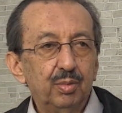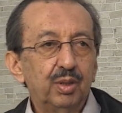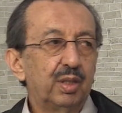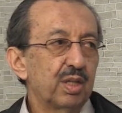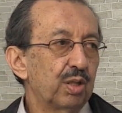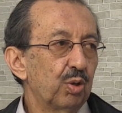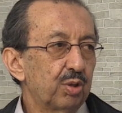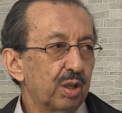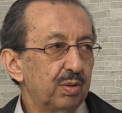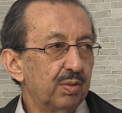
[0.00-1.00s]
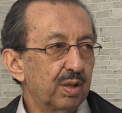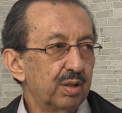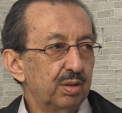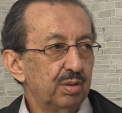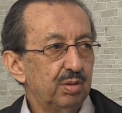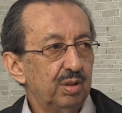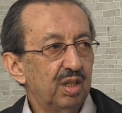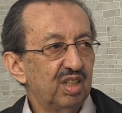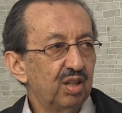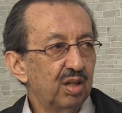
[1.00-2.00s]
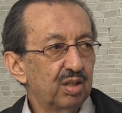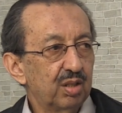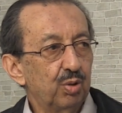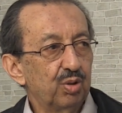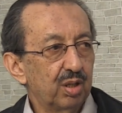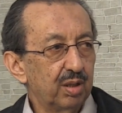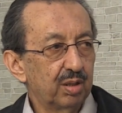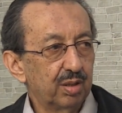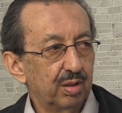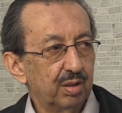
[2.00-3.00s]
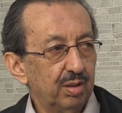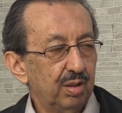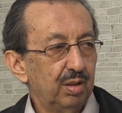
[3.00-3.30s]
Bir de teşebbüsatı var. Diğerine ayrılan özellikleri.